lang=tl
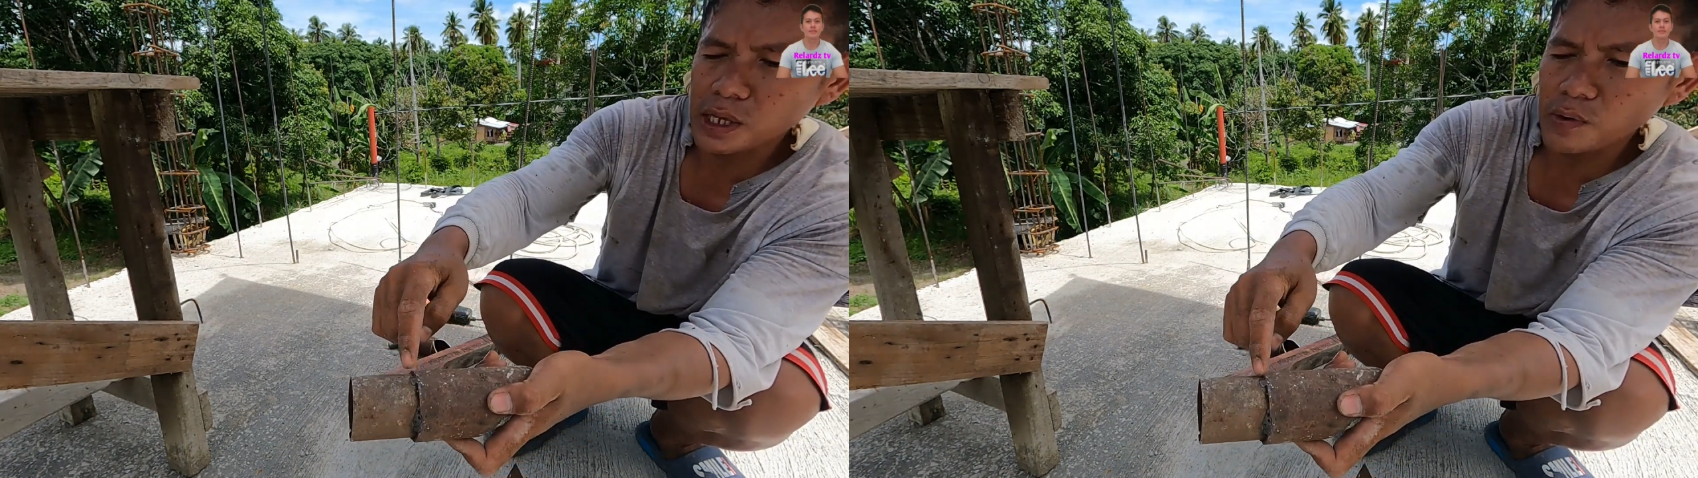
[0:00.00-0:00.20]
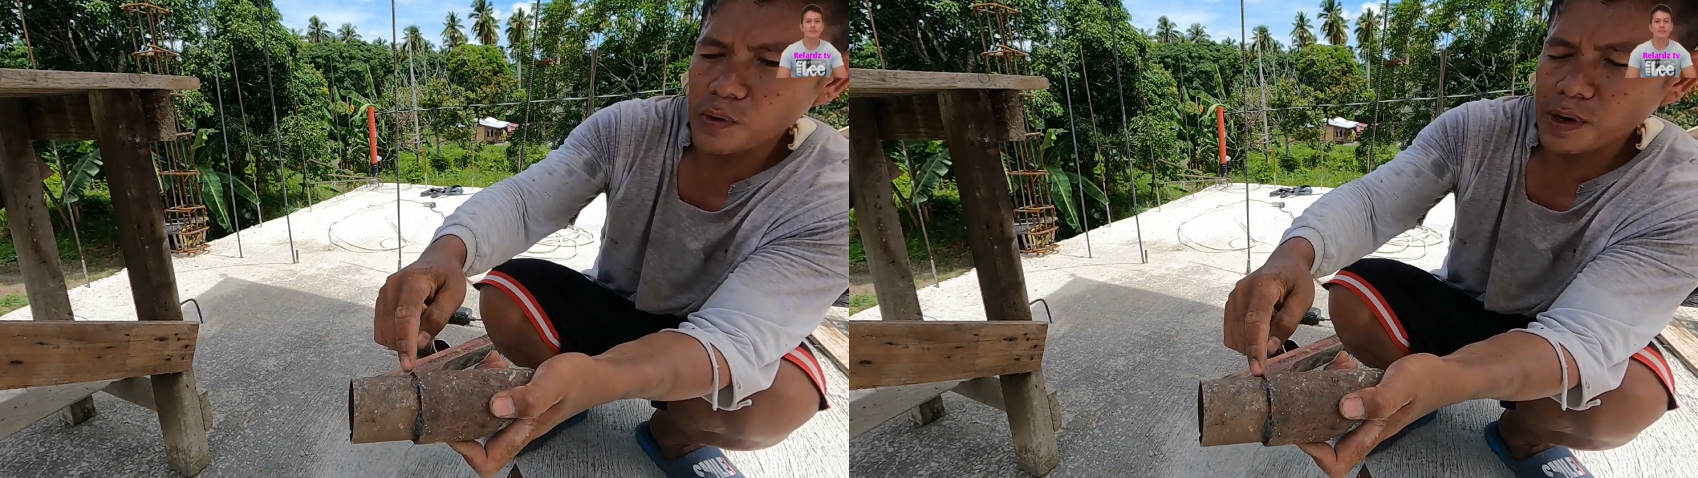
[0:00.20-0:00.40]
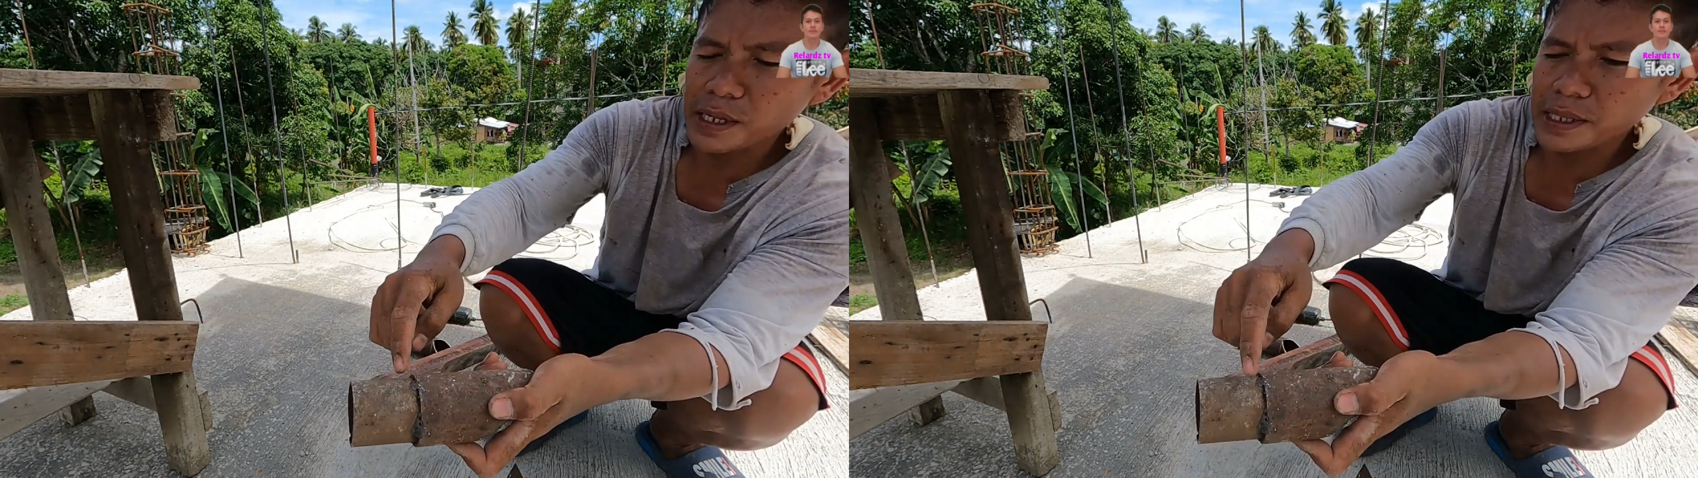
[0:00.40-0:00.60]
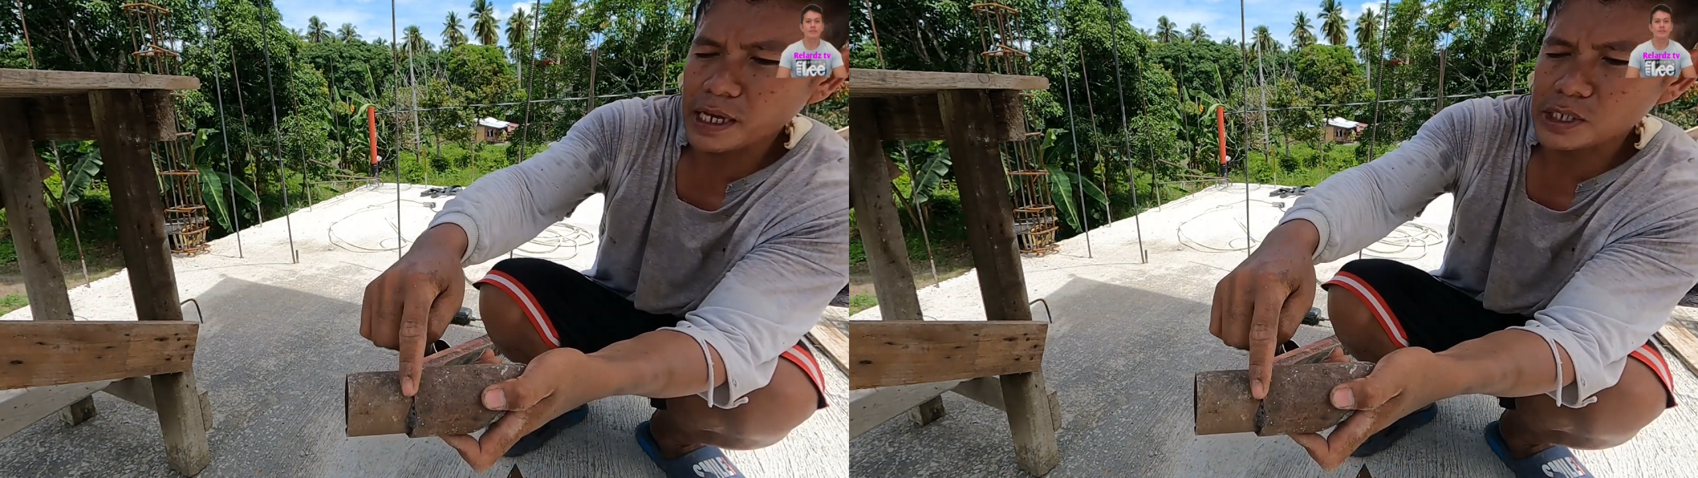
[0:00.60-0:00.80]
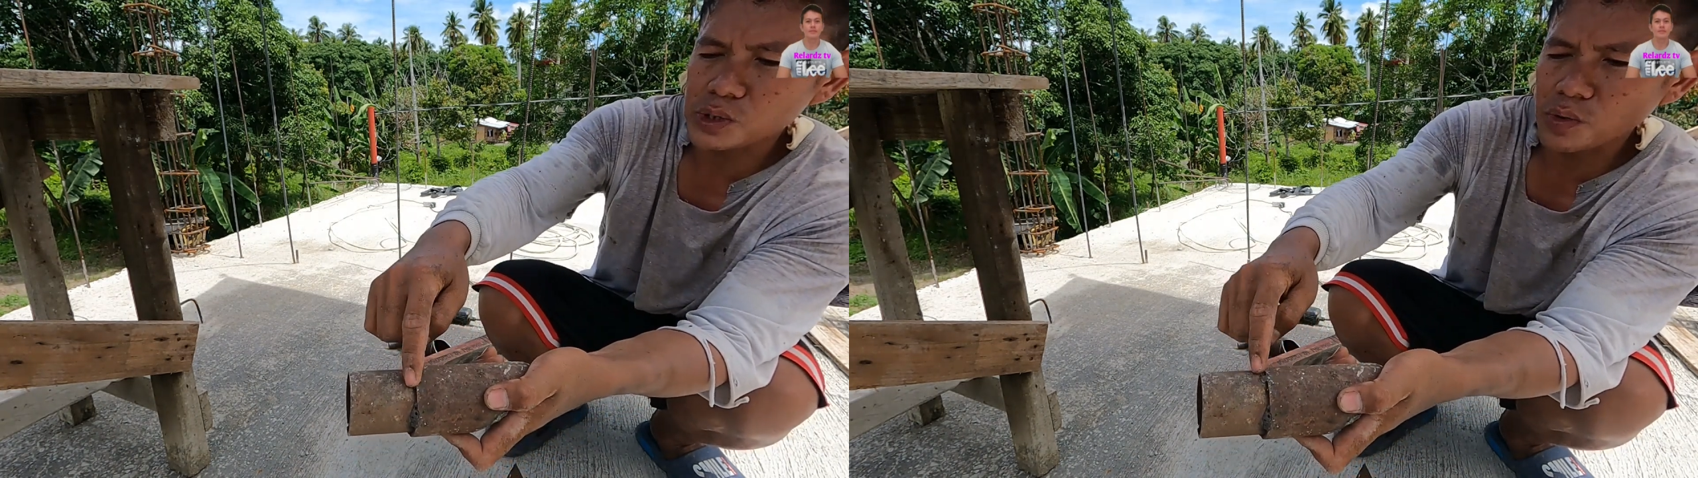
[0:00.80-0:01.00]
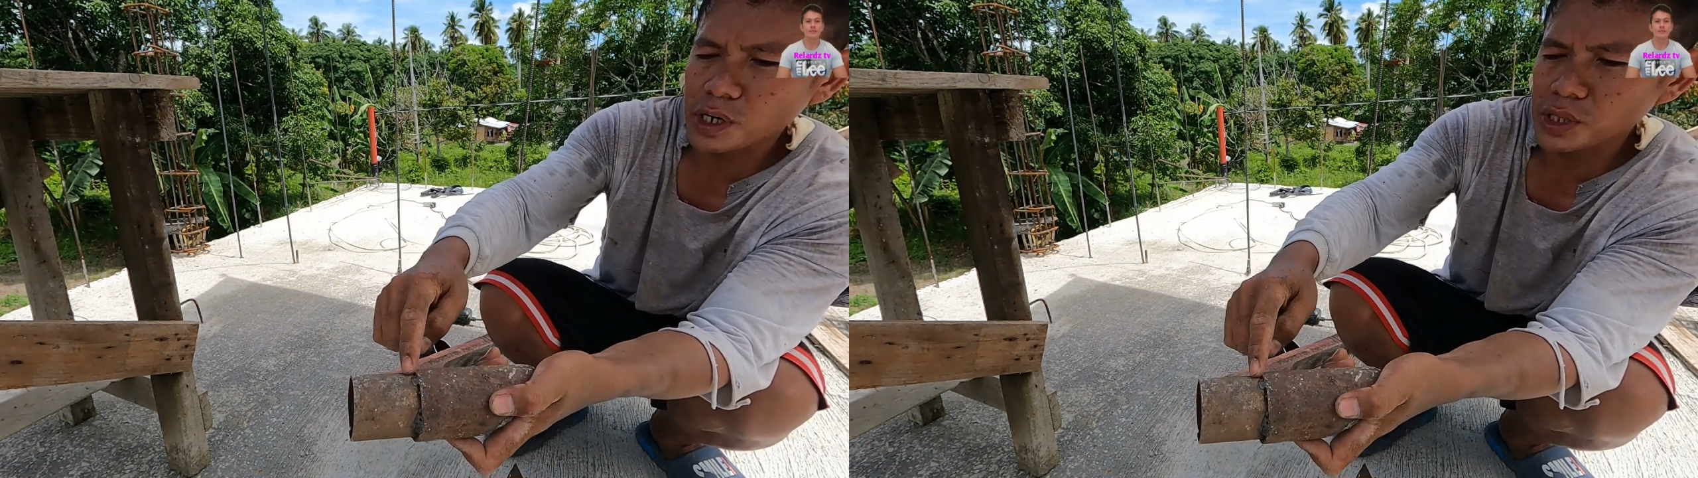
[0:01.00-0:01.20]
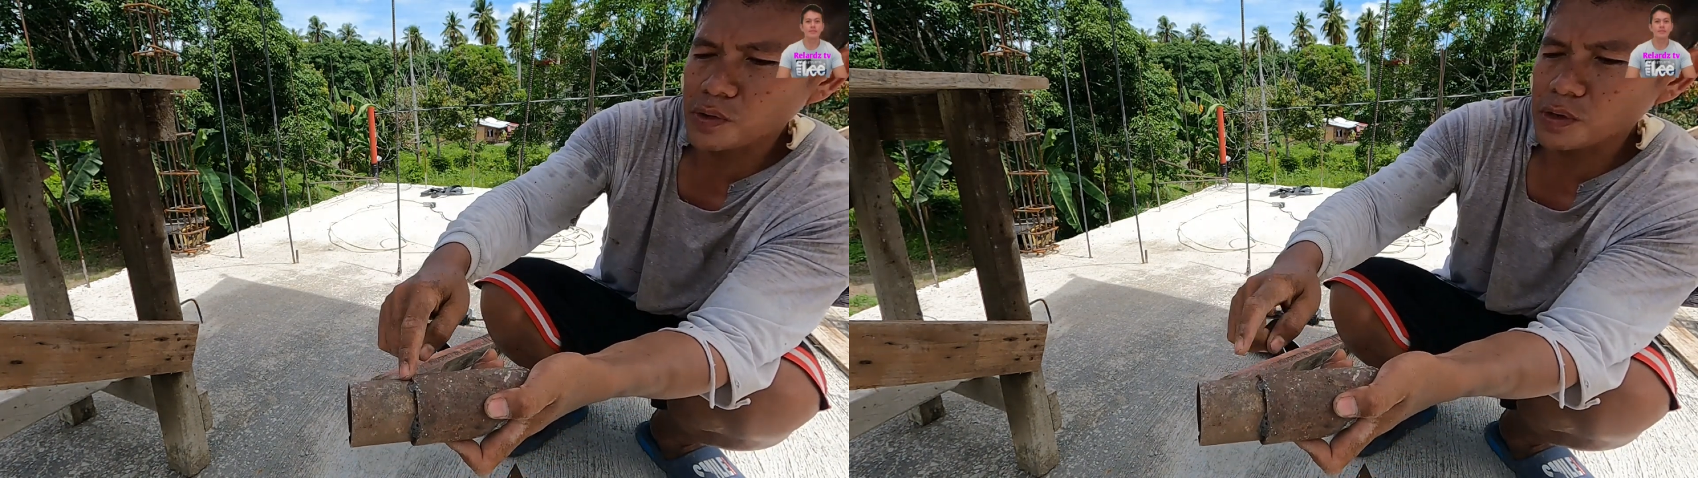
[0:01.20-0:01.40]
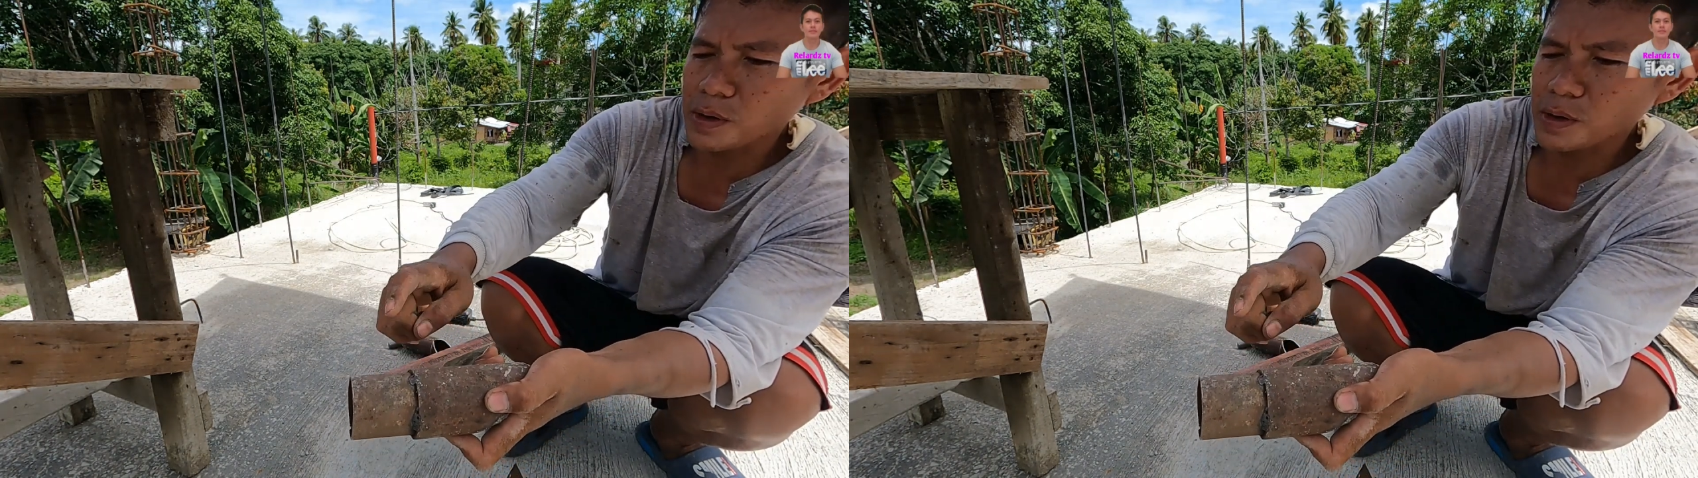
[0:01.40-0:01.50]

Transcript: iwiwild ng solido